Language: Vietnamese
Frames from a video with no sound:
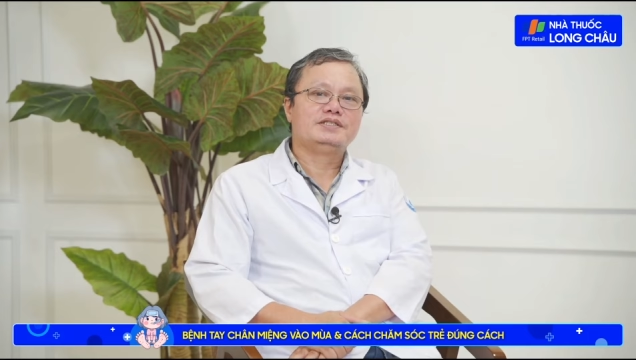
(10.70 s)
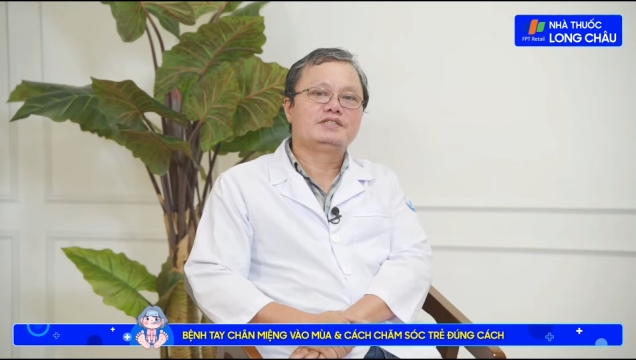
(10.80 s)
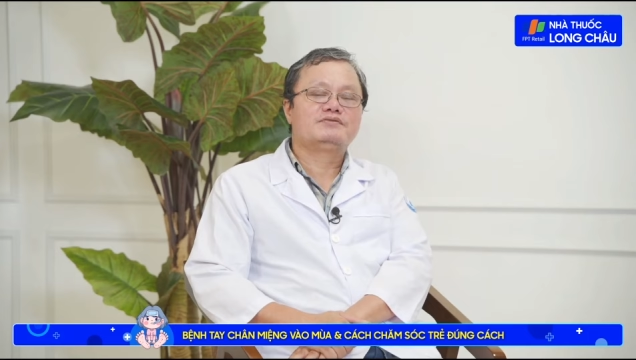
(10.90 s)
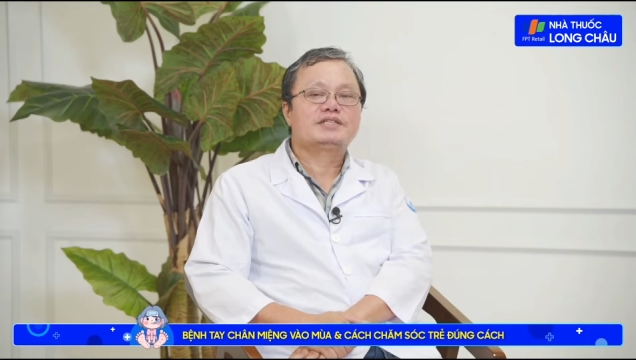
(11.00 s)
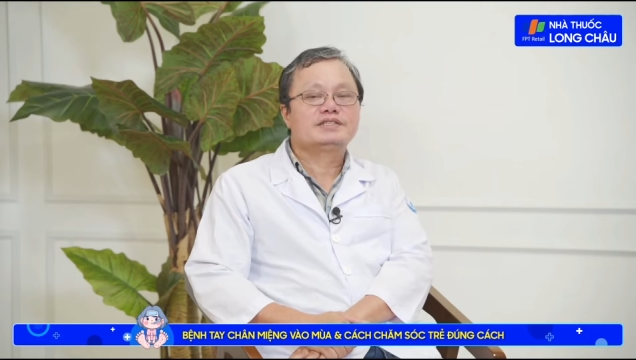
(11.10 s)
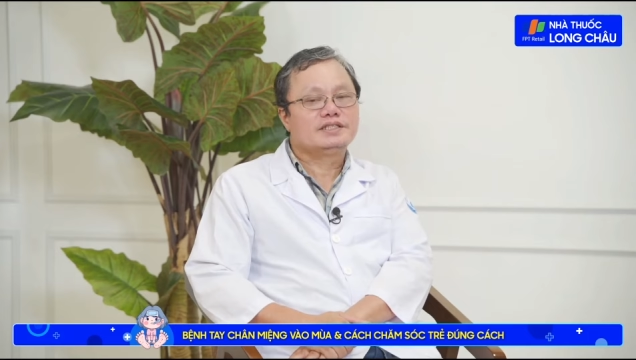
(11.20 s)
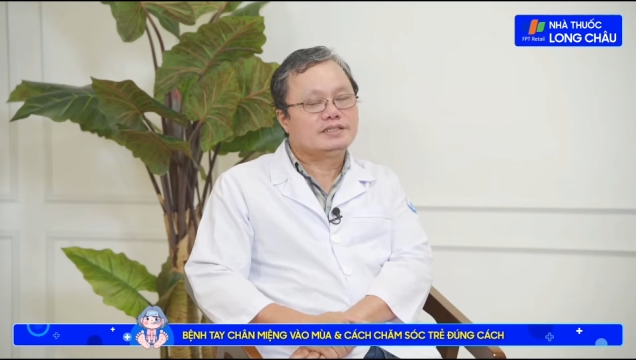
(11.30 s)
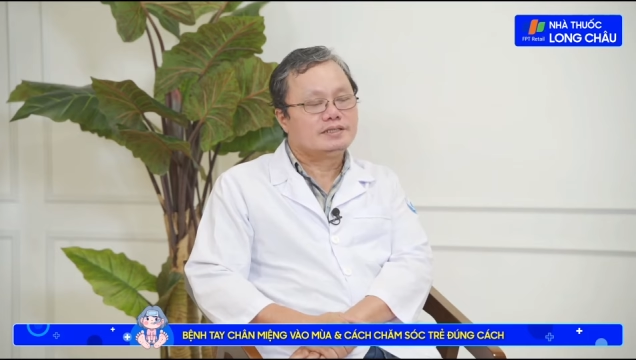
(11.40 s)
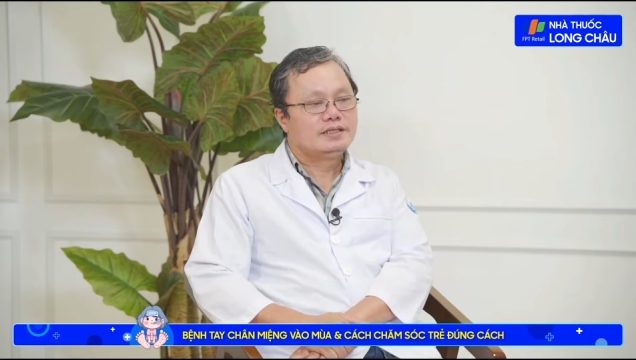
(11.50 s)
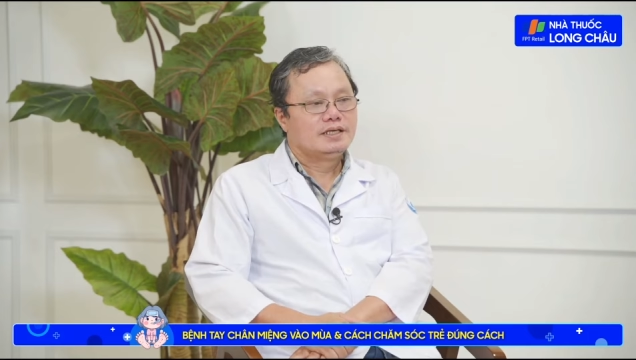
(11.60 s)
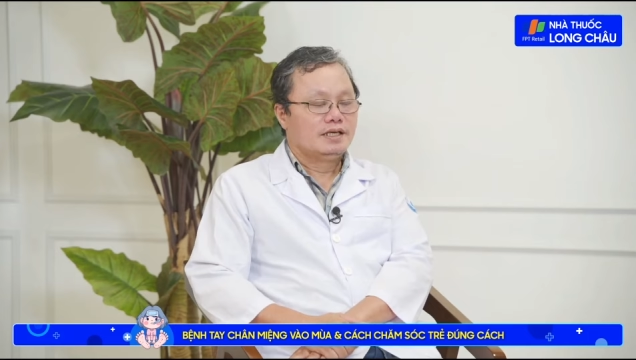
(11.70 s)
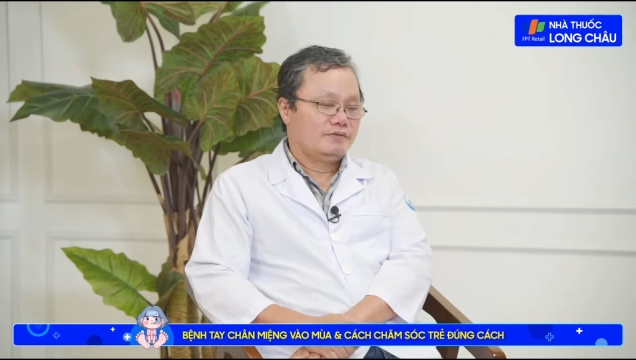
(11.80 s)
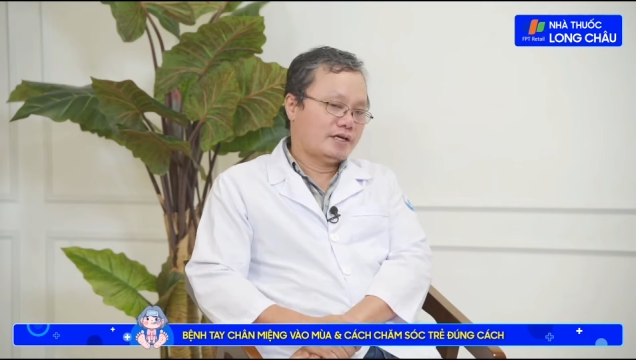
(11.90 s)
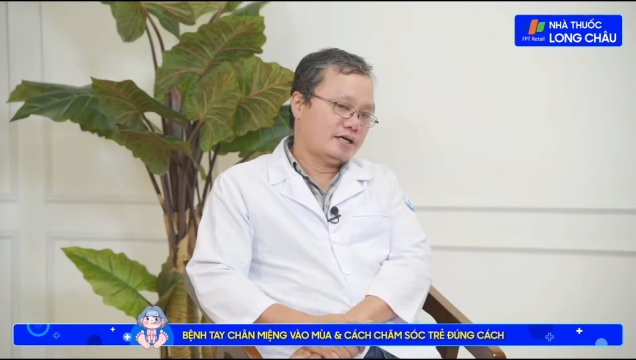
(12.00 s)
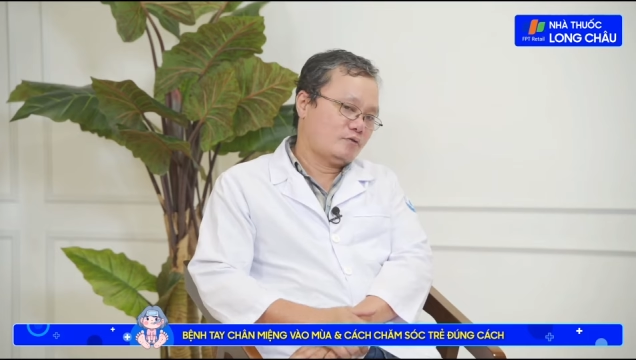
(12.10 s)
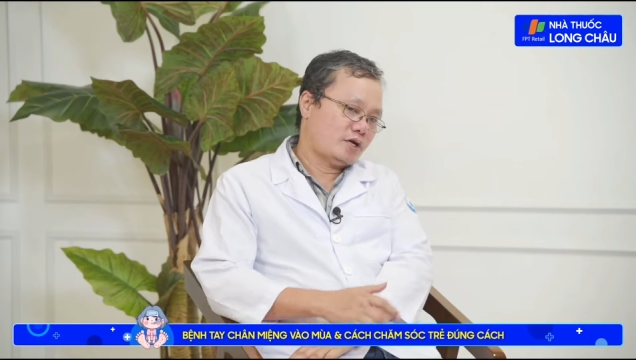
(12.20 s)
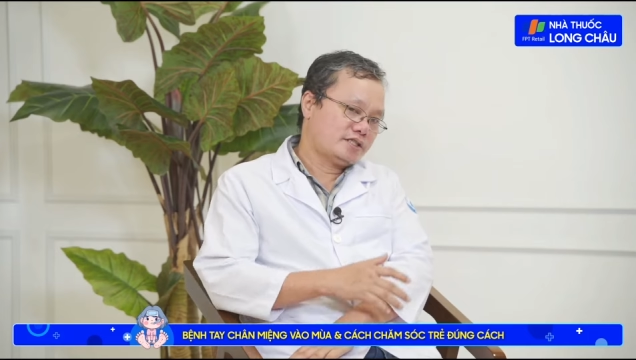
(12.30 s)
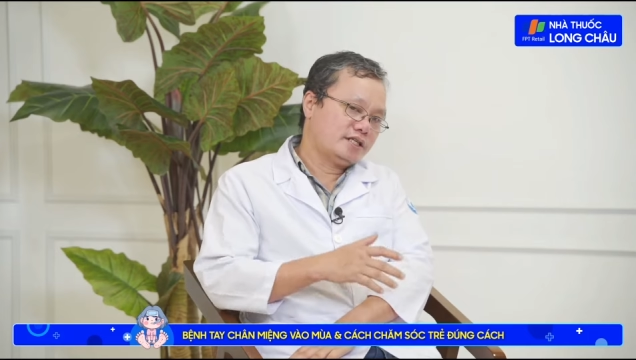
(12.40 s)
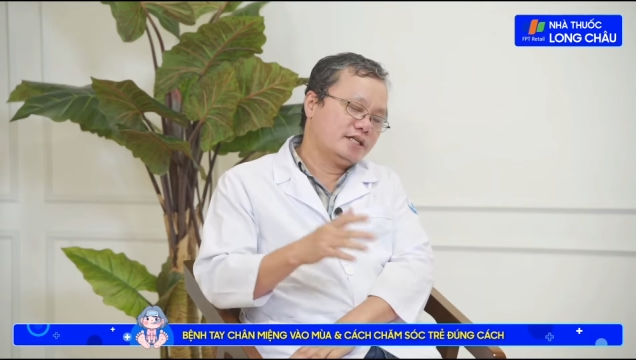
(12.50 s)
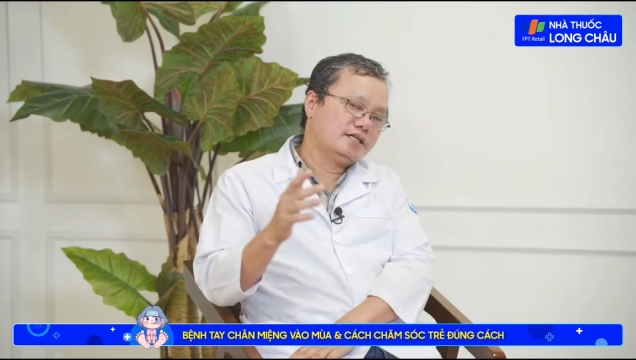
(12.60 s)
chưa có vaccine yeah. Dạ. và quá
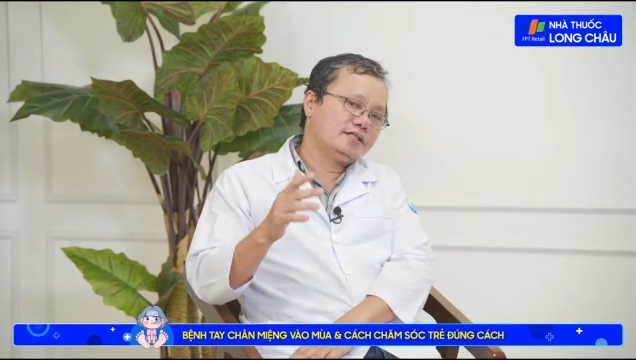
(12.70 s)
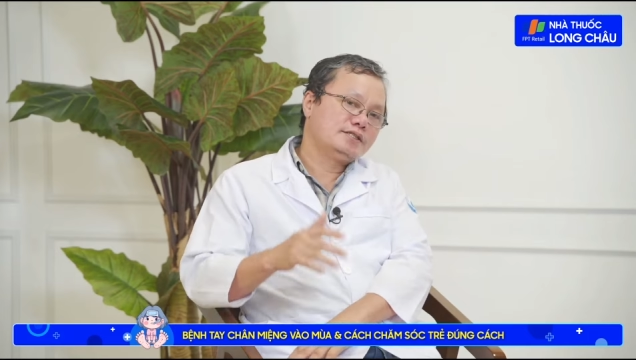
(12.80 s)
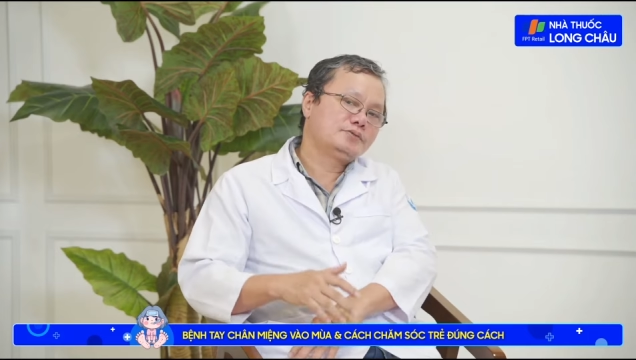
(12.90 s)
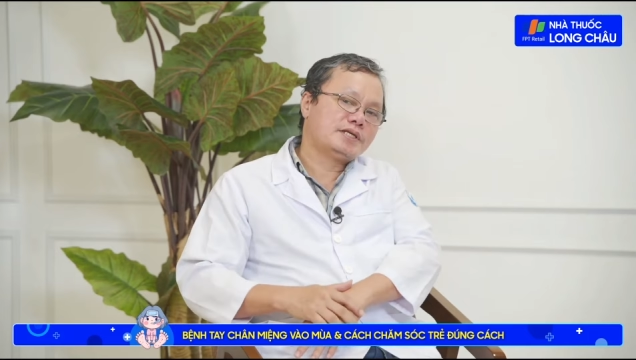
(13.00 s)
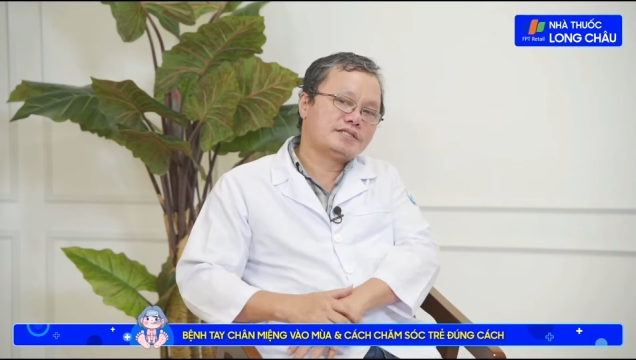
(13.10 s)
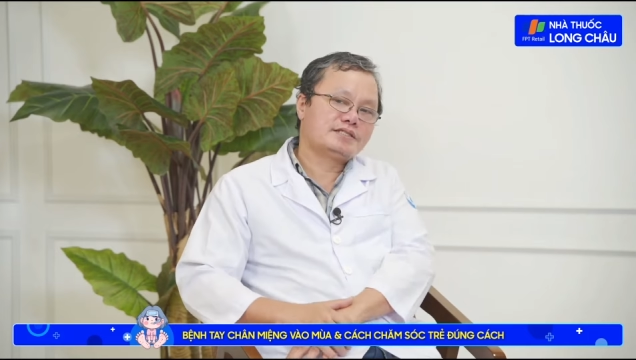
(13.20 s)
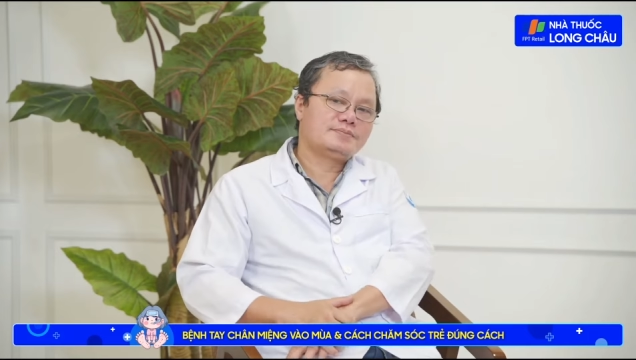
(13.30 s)
trình lớn lên chúng ta sẽ